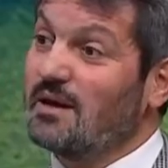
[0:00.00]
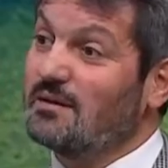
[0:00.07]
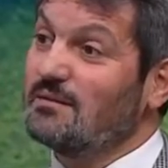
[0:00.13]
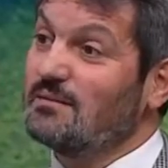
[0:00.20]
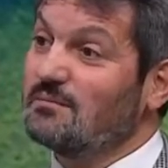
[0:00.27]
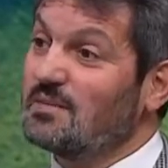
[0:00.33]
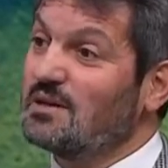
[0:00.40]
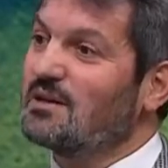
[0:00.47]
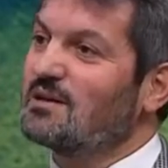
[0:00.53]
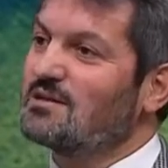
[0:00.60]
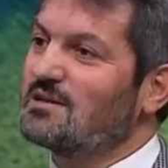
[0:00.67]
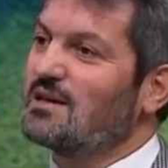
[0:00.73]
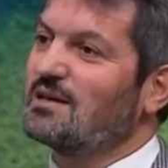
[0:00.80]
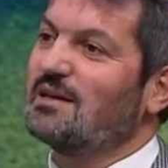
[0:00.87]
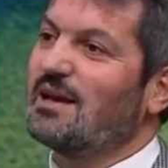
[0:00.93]

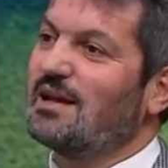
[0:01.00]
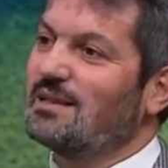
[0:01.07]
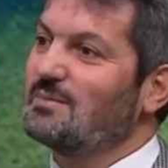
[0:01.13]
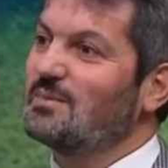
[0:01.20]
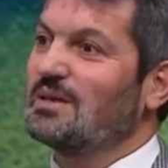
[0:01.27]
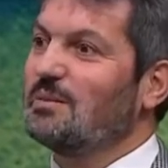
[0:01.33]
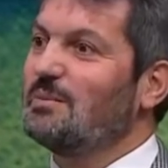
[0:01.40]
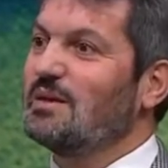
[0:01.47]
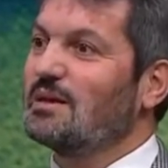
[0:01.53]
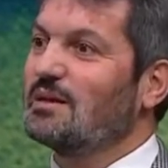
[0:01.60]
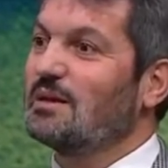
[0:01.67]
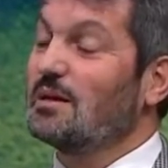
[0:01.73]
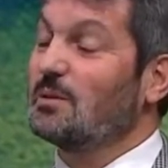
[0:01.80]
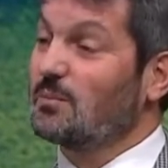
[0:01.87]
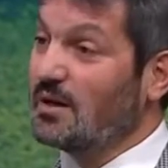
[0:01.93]
Miraç'tan geldim gibi.
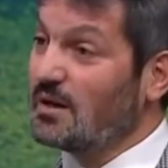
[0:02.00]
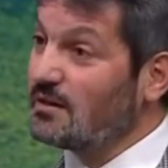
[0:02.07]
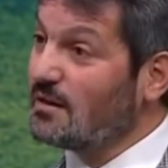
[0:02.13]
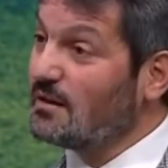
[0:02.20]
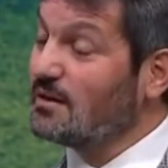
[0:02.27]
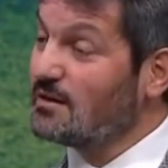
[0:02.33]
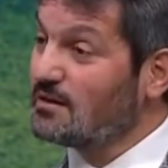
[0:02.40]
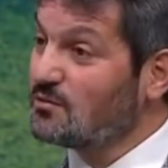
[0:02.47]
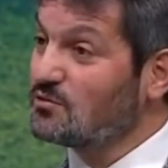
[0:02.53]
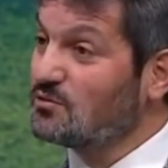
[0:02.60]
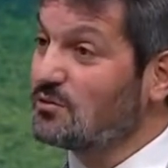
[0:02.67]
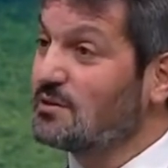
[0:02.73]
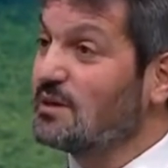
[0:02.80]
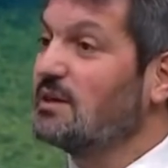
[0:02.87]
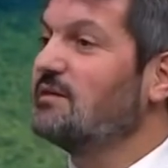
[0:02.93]
Ben Allah'ın
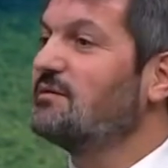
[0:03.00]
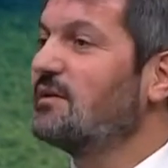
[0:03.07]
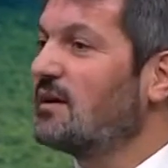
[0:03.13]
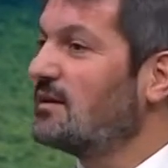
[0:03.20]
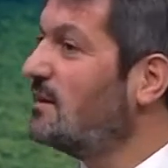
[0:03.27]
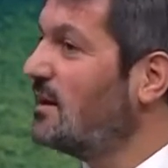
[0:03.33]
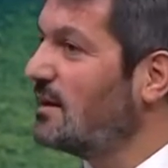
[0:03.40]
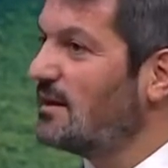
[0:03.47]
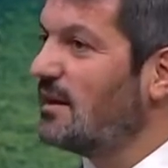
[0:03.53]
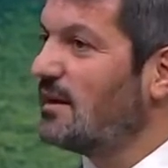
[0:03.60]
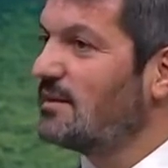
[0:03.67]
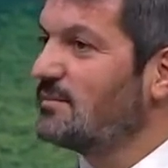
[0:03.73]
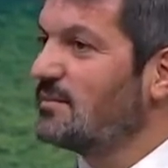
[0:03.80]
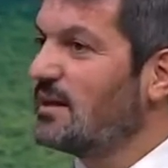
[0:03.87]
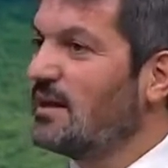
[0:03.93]
huzurundan ifadeden
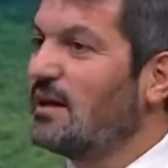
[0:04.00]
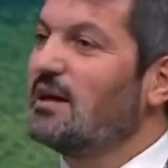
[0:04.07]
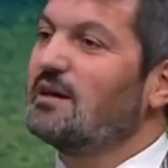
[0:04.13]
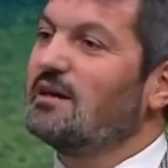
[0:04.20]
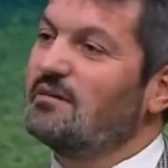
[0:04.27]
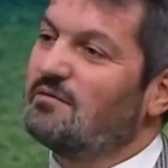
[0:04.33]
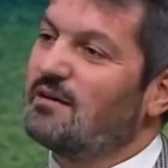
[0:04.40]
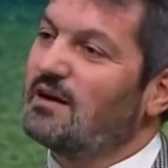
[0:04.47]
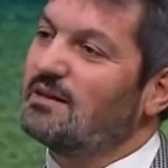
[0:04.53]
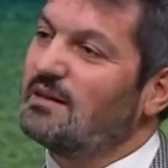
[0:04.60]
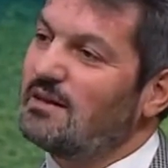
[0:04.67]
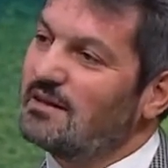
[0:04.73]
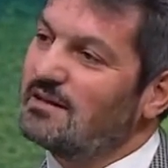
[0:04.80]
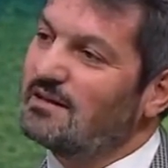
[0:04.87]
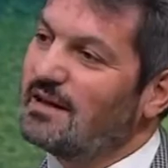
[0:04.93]
geldim.
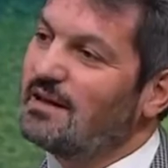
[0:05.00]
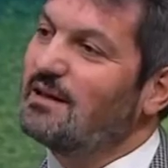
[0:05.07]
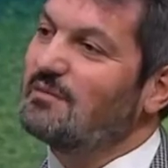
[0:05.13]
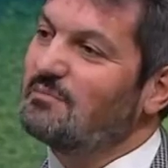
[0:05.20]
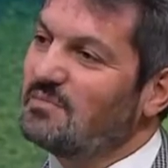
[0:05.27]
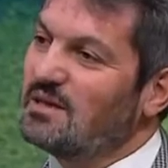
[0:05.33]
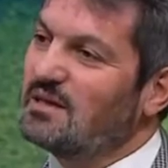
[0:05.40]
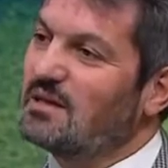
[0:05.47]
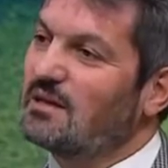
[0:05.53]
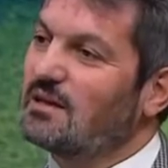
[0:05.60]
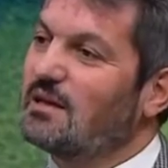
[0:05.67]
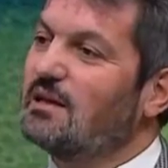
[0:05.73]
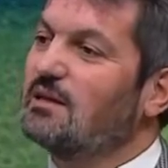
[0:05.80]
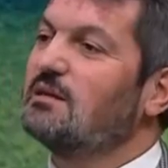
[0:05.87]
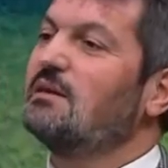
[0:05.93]
İfadeden gelen biri,
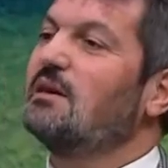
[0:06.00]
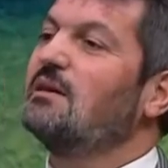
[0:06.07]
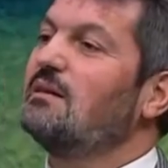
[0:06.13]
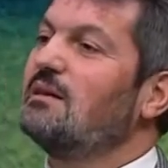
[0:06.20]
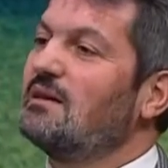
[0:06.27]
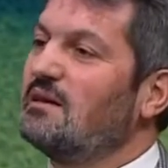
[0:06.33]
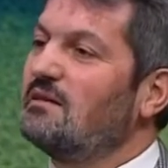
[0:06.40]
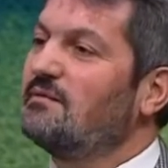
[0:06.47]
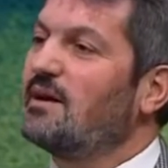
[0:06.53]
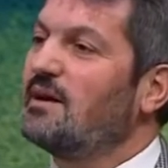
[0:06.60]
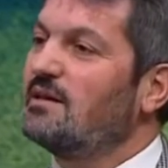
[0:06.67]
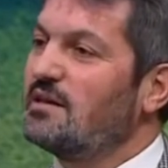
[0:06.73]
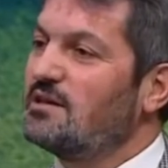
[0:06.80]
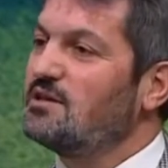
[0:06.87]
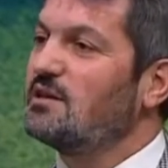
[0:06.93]
yeniden
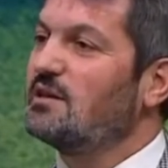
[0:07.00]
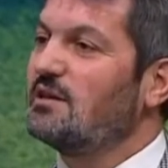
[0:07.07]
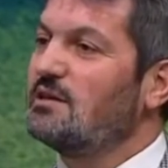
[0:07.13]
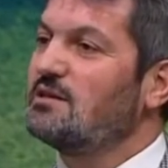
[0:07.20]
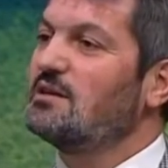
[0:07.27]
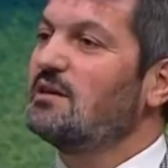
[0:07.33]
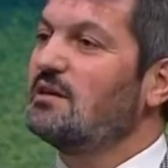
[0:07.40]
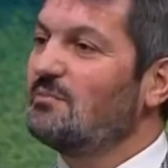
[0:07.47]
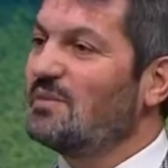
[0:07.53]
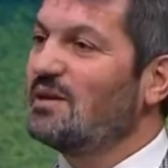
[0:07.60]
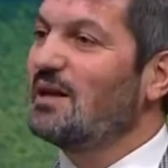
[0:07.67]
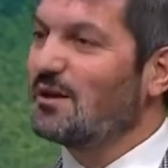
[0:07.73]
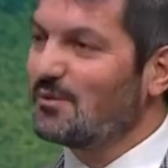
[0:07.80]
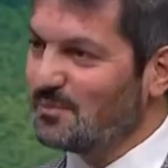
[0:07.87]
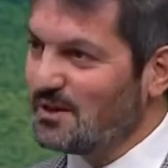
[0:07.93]
ifadeye çekileceğini
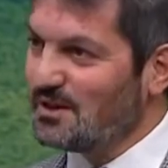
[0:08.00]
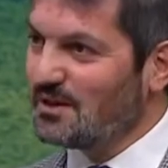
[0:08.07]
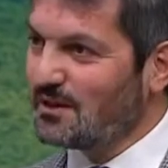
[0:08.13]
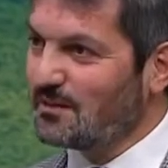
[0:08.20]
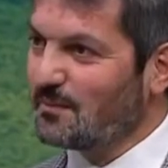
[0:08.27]
bilen biri,